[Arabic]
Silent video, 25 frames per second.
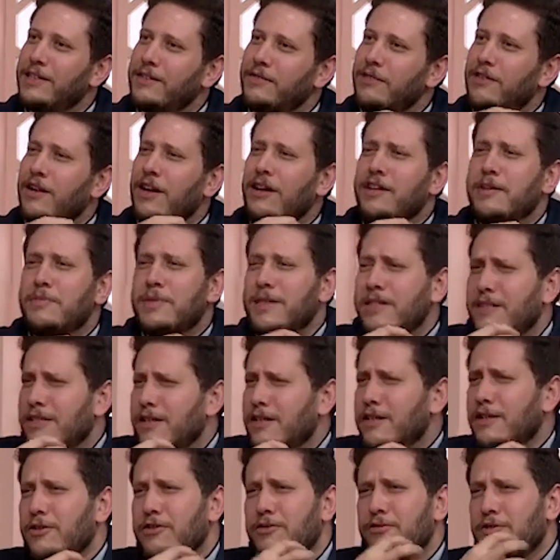فراح
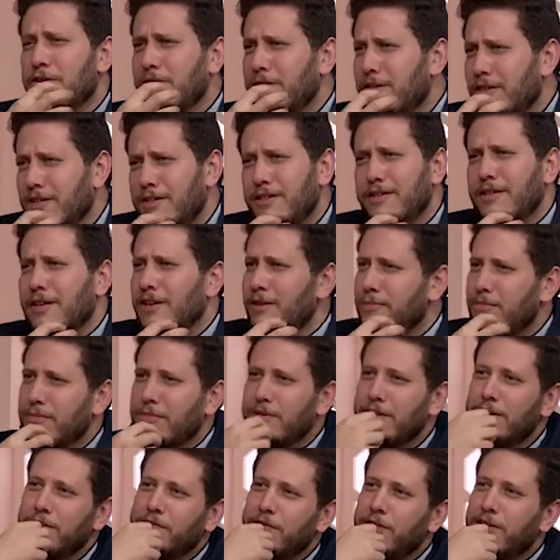يمثل ان هو اتظلم
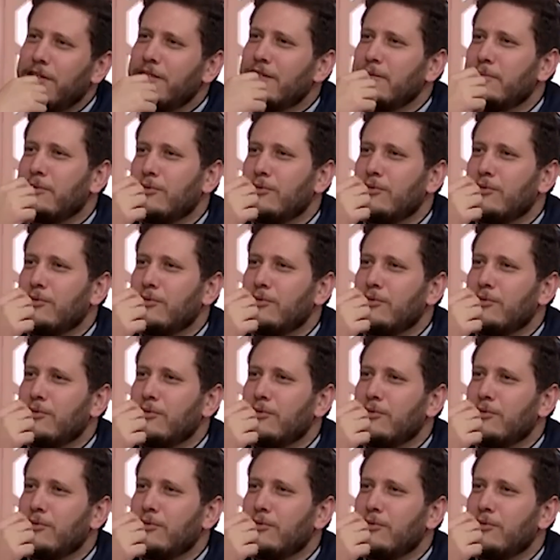فنصر